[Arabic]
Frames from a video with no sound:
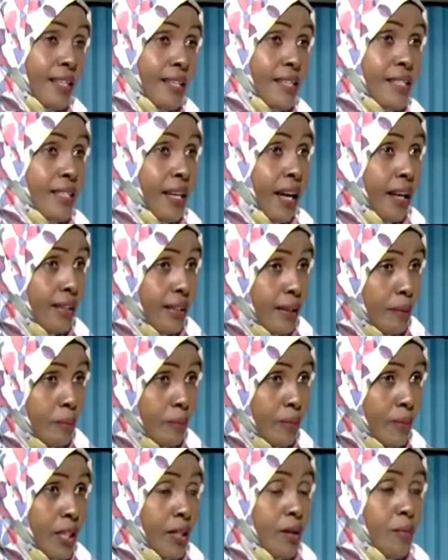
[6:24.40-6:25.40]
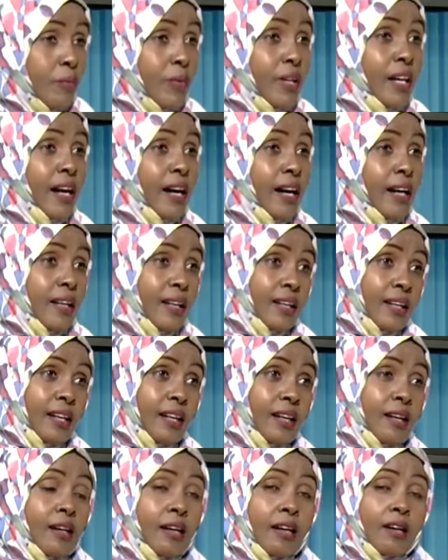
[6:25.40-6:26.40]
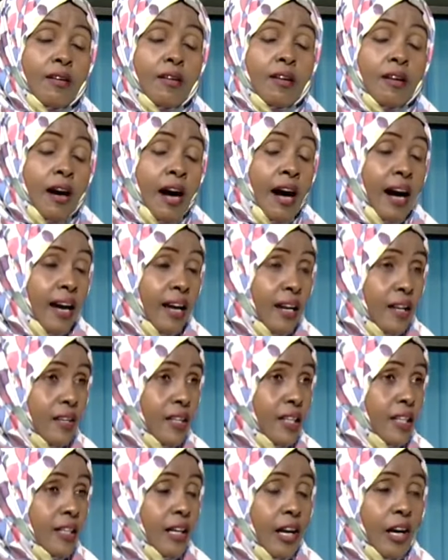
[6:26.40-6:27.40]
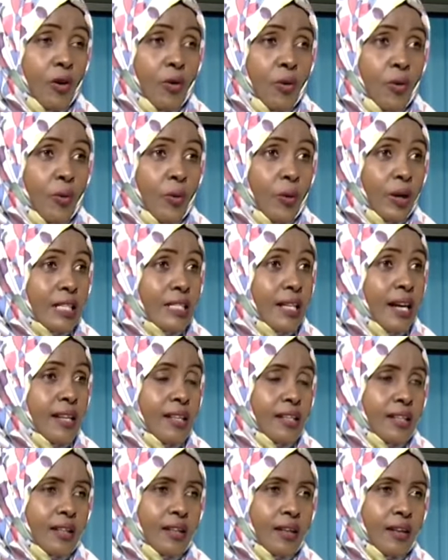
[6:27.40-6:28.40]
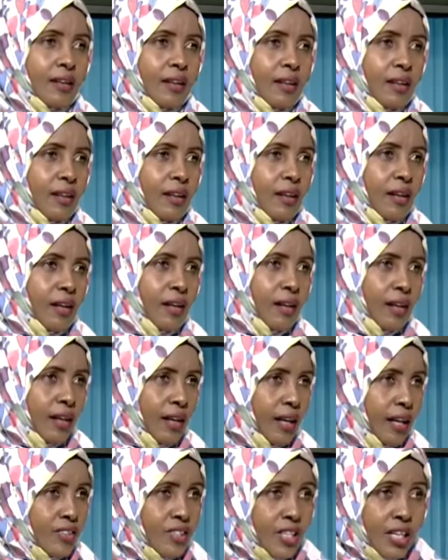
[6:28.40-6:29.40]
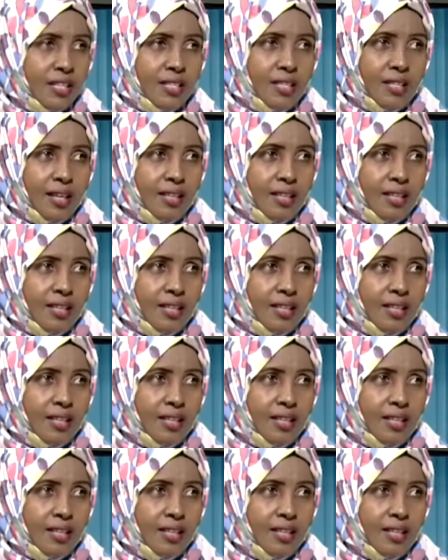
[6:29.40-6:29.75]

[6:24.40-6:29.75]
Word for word: تستخدم مياه النيل حاليا أو كذلك آه، الأجيال